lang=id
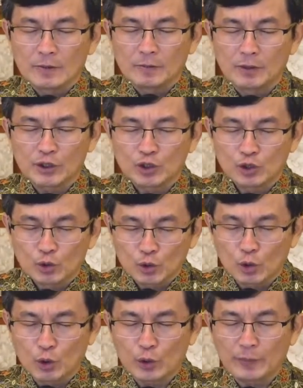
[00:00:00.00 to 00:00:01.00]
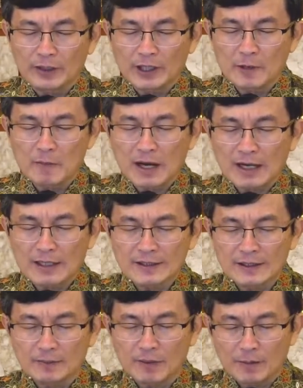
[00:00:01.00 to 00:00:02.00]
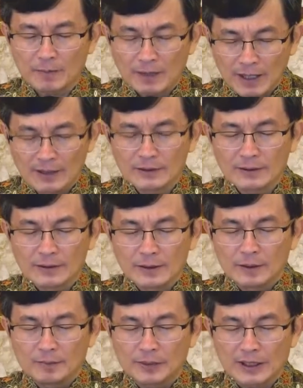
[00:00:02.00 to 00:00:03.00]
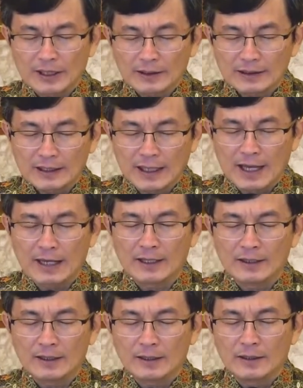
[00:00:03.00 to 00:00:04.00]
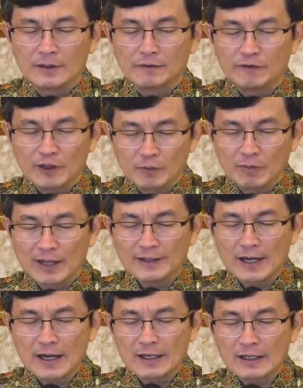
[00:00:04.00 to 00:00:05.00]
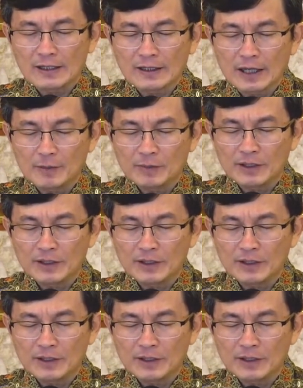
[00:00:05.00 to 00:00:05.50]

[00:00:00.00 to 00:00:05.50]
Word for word: Bersyukur, berterima kasih Bapak. Berkatilah firman yang akan kami